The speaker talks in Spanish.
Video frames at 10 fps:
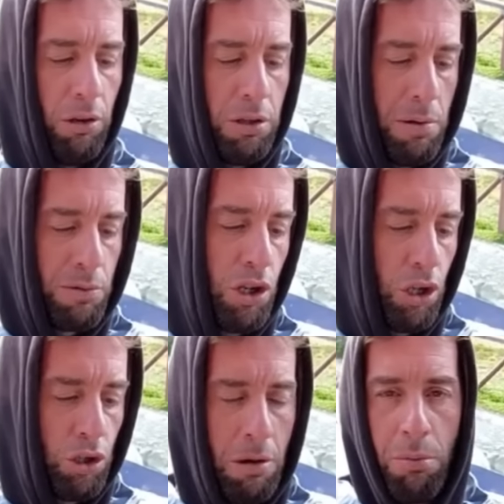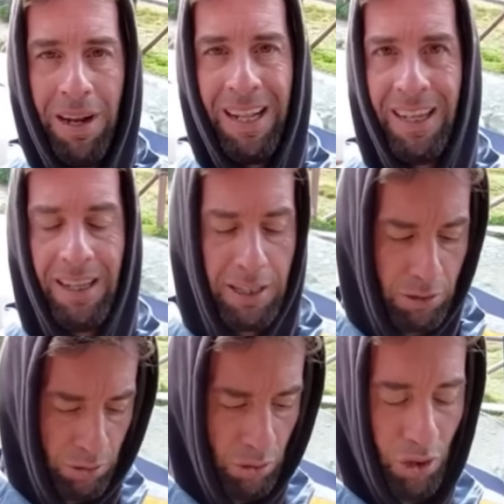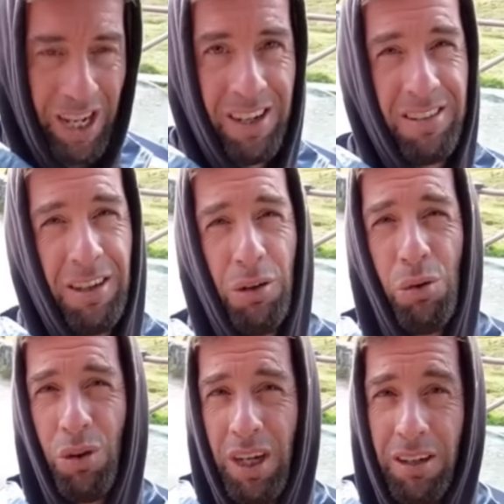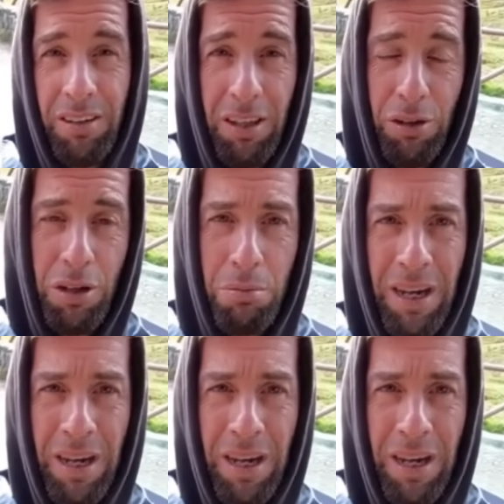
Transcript: última opción que no estamos para andar gastando dólares en grúa, que no quieren No,